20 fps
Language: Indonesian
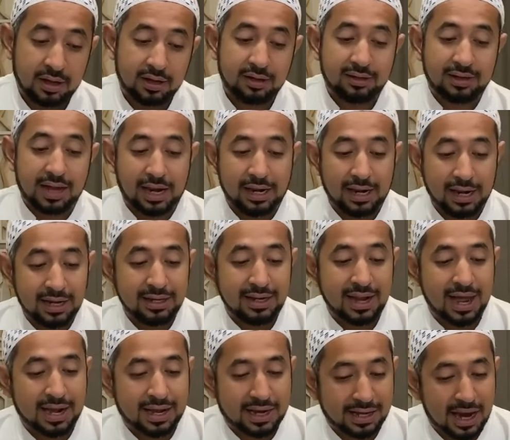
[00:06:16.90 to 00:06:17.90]

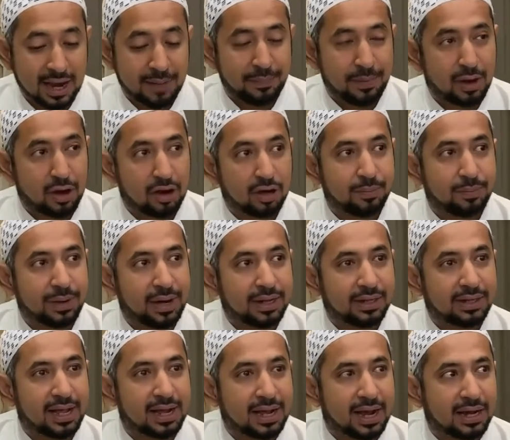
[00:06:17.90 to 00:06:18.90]
Dalilnya kenapa kok
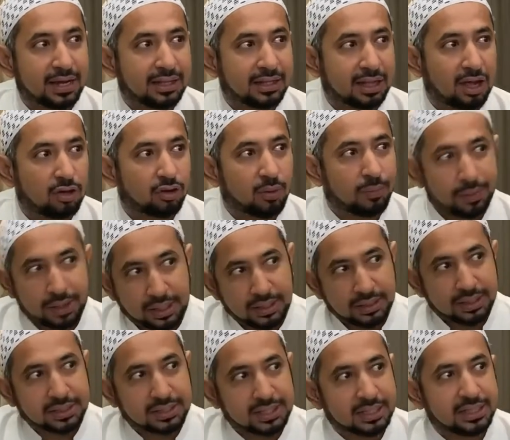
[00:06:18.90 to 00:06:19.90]
diperintahkan kita untuk
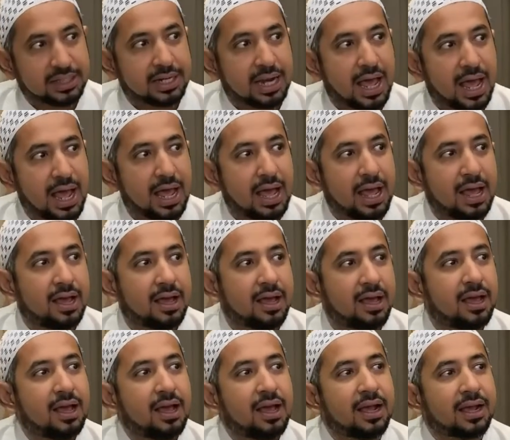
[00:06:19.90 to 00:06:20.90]
berhenti sejenak?
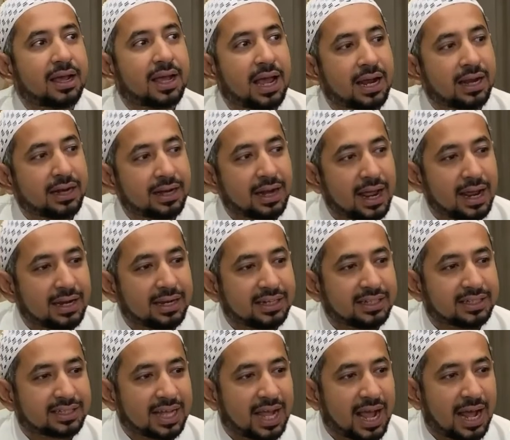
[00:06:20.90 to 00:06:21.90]
Karena di
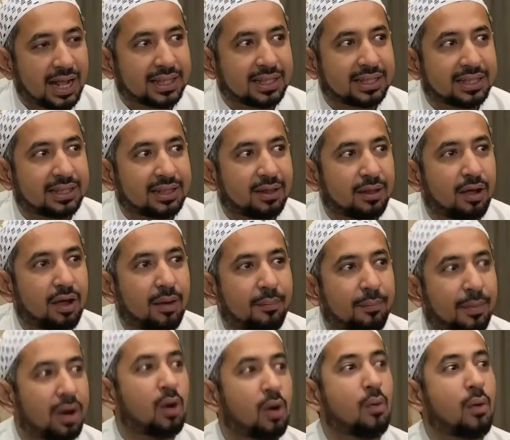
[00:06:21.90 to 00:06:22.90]
saat
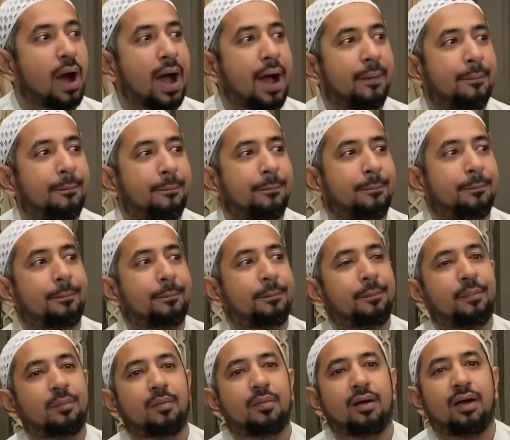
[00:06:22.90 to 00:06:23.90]
menguap
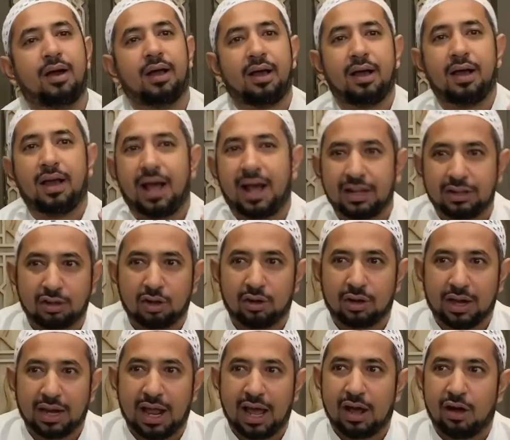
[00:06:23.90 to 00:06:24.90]
atau
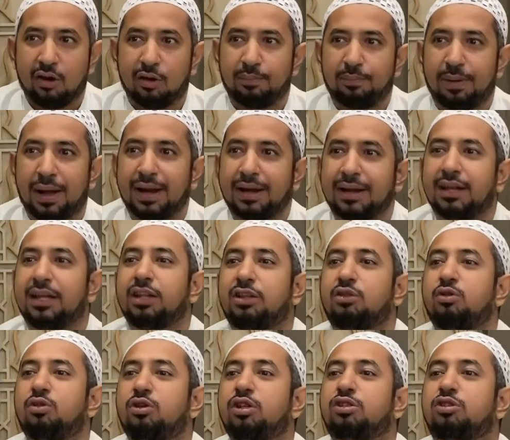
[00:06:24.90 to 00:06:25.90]
kelangopan
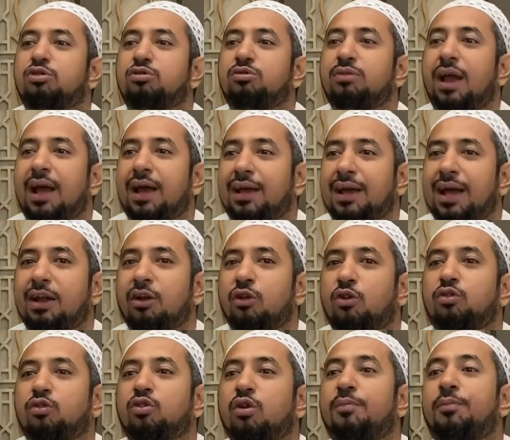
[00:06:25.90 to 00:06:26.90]
itu disunahkan
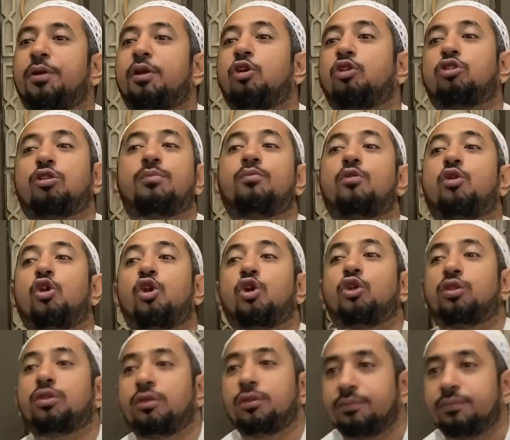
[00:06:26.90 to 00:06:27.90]
untuk menutup mulut